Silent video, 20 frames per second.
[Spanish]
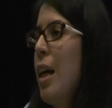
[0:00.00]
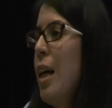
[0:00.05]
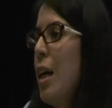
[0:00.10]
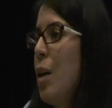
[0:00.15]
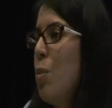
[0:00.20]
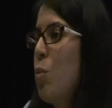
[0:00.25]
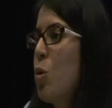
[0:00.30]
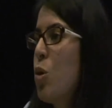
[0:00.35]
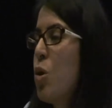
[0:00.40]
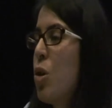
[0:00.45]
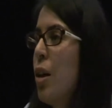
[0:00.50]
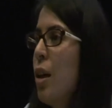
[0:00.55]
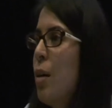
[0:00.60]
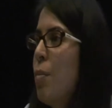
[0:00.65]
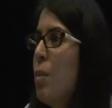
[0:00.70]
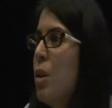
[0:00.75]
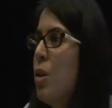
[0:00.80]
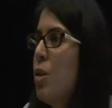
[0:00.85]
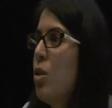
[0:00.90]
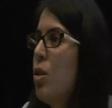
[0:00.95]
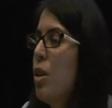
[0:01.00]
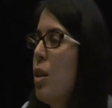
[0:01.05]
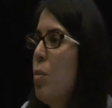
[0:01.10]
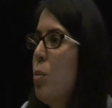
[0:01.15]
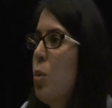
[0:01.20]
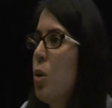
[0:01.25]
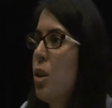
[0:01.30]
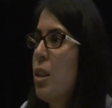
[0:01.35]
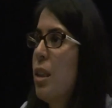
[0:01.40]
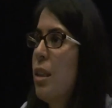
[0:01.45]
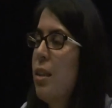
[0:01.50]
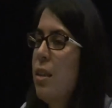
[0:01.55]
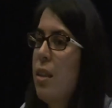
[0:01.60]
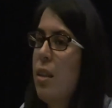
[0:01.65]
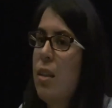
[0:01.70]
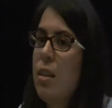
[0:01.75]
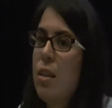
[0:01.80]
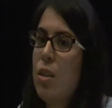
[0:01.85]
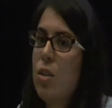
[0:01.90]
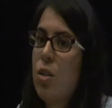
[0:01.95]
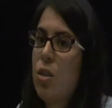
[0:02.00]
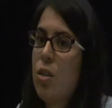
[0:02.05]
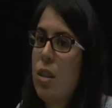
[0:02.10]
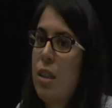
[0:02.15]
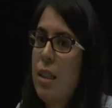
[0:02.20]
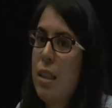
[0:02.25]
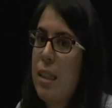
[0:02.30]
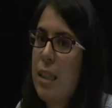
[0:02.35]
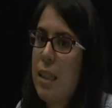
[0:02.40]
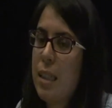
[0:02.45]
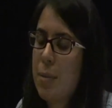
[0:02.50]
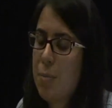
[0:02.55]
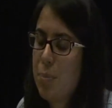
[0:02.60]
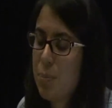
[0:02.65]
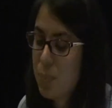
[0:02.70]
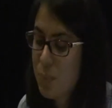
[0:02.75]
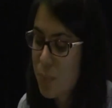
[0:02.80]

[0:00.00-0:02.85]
eh, muchos ámbitos importantes dentro de